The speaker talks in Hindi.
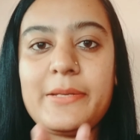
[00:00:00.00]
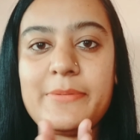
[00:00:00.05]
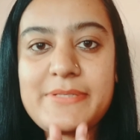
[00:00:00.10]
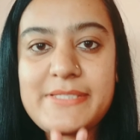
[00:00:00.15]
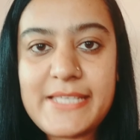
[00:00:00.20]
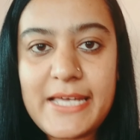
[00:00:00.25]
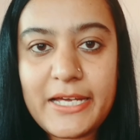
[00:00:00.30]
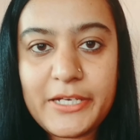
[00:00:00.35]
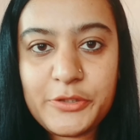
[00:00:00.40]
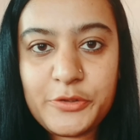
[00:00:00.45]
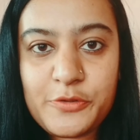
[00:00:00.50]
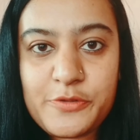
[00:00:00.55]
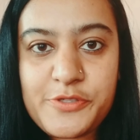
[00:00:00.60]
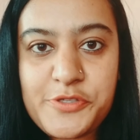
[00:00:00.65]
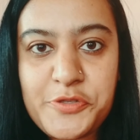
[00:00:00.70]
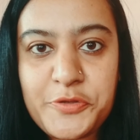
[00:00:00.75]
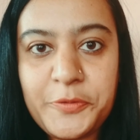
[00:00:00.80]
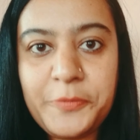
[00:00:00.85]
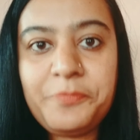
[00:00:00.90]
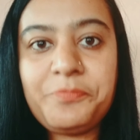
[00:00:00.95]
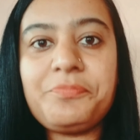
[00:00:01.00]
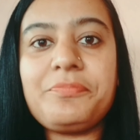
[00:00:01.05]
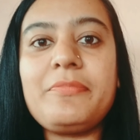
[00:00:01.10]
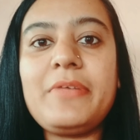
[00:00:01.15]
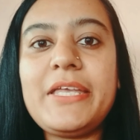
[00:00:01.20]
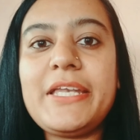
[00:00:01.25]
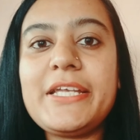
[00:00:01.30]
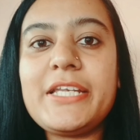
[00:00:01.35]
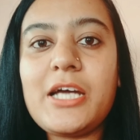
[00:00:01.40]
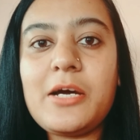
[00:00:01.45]
नमस्कार दोस्तों
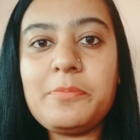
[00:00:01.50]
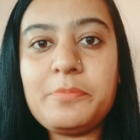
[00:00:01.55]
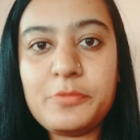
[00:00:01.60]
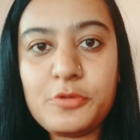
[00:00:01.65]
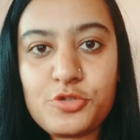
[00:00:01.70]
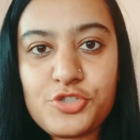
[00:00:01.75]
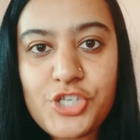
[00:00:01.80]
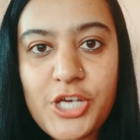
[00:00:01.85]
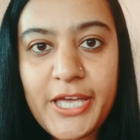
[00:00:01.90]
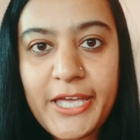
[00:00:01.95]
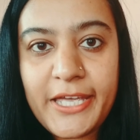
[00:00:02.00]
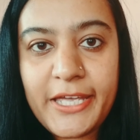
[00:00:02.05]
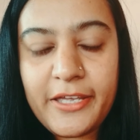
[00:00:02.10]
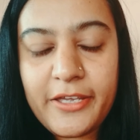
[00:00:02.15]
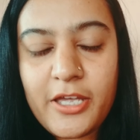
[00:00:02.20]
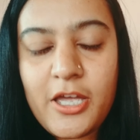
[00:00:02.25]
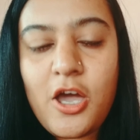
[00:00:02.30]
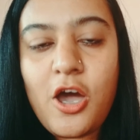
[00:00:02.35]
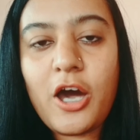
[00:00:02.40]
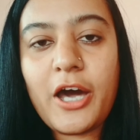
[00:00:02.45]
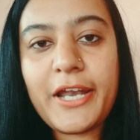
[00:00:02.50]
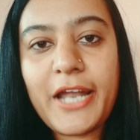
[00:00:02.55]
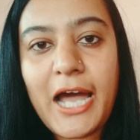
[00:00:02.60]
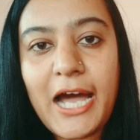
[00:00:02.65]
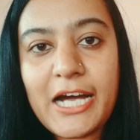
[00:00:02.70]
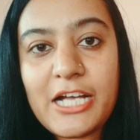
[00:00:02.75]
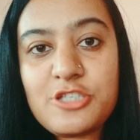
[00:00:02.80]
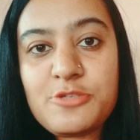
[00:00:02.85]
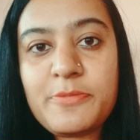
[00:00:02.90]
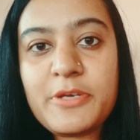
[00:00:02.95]
मेरा नाम पूजा है और
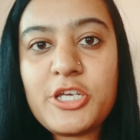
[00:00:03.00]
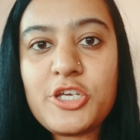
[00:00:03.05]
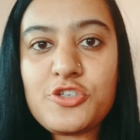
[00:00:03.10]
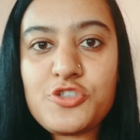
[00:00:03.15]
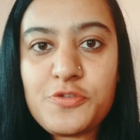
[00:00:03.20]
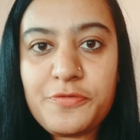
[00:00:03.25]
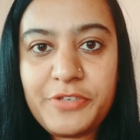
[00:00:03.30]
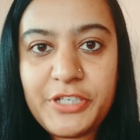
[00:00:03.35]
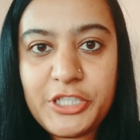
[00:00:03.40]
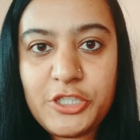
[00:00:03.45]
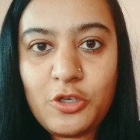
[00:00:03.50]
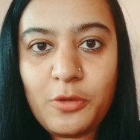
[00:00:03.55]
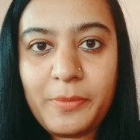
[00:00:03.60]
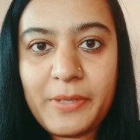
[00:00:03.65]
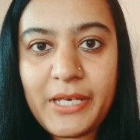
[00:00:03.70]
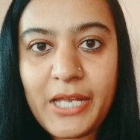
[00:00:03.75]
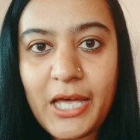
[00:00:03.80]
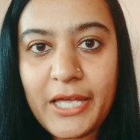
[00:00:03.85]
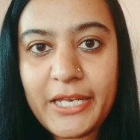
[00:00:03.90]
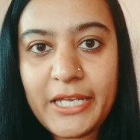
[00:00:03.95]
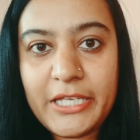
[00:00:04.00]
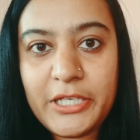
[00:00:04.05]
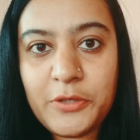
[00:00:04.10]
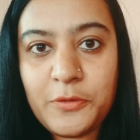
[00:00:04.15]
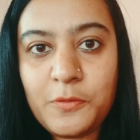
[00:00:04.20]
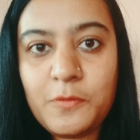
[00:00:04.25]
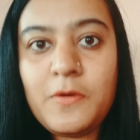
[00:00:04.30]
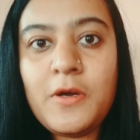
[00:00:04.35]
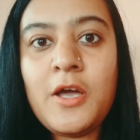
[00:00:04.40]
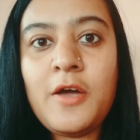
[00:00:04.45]
आज मैं ये जो वीडियो बना रही
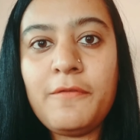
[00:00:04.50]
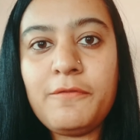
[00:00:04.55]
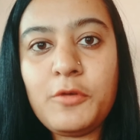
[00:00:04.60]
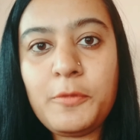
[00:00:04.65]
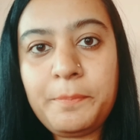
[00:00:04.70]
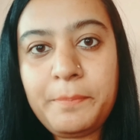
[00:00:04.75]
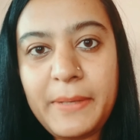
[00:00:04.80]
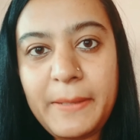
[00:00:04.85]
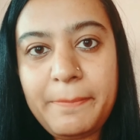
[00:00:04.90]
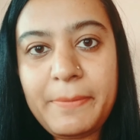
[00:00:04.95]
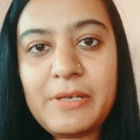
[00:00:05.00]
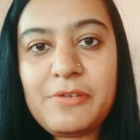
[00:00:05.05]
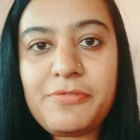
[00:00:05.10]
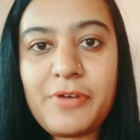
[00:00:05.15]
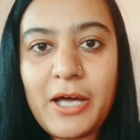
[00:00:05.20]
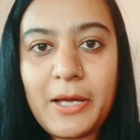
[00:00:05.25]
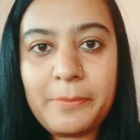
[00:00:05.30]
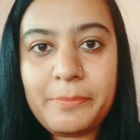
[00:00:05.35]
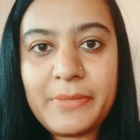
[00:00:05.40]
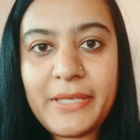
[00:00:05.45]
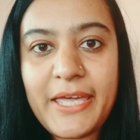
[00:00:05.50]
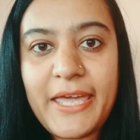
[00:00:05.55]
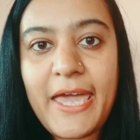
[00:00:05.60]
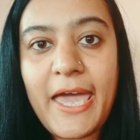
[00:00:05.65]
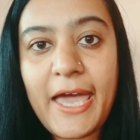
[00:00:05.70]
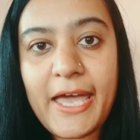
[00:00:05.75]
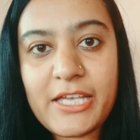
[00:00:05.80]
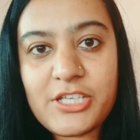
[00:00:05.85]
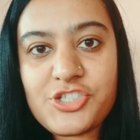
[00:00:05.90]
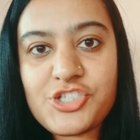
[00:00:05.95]
हूँ वो पीपल फार्म के
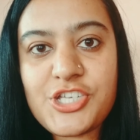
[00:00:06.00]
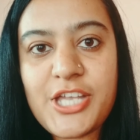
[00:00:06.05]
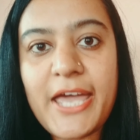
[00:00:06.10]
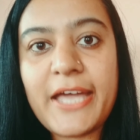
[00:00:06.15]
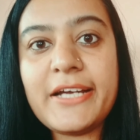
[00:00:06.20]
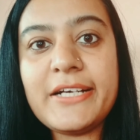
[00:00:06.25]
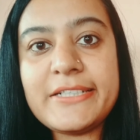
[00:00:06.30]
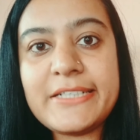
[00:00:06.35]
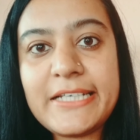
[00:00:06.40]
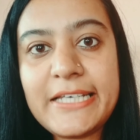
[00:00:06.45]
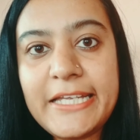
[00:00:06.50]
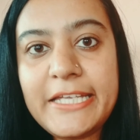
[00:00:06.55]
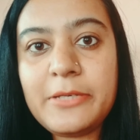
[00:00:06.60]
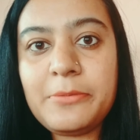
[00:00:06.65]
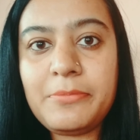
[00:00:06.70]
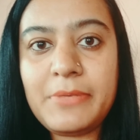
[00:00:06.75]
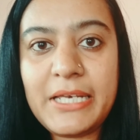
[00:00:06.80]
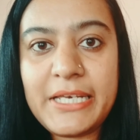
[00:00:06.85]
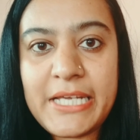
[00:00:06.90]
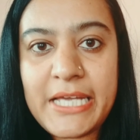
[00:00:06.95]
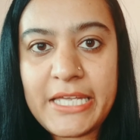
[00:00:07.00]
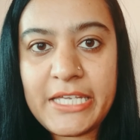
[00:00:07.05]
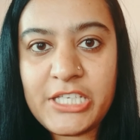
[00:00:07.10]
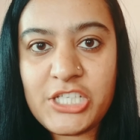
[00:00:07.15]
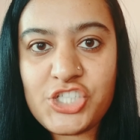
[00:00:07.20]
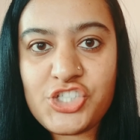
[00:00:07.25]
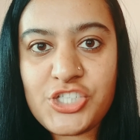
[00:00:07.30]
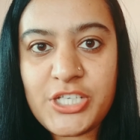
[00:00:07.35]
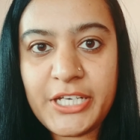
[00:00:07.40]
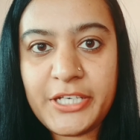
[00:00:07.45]
हैश टैग क्लीन मिल्क
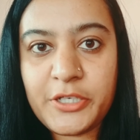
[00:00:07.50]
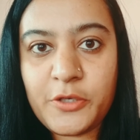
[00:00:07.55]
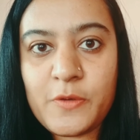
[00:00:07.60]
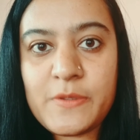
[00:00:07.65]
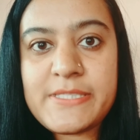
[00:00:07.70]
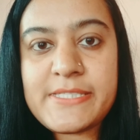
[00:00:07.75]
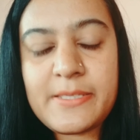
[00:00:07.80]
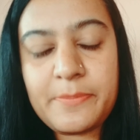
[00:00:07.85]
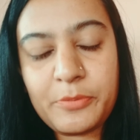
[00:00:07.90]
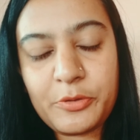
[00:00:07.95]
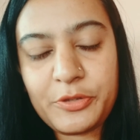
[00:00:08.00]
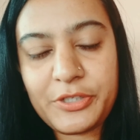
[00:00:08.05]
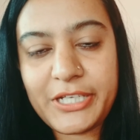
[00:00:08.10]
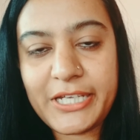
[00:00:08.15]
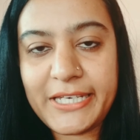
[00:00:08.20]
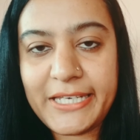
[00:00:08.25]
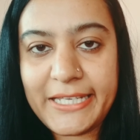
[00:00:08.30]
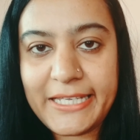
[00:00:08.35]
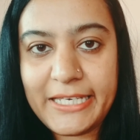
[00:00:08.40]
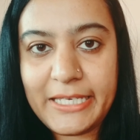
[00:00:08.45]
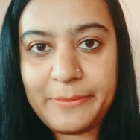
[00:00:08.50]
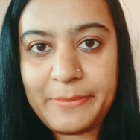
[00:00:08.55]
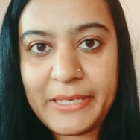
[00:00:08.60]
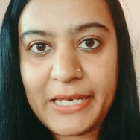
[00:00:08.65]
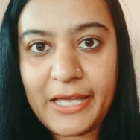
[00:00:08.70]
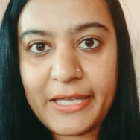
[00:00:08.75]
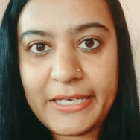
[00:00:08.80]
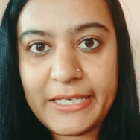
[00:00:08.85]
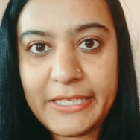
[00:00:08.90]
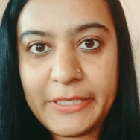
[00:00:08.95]
इनिशिएट को सपोर्ट करने के लिए
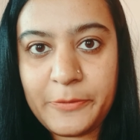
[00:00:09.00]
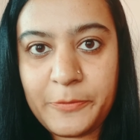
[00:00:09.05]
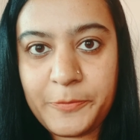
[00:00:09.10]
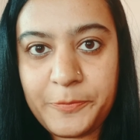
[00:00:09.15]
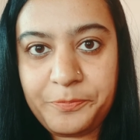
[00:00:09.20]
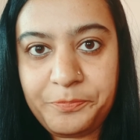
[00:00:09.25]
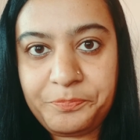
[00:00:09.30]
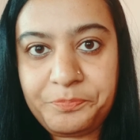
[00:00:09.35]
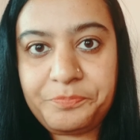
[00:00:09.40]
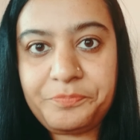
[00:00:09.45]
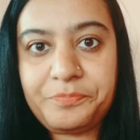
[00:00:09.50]
बना रही हूँ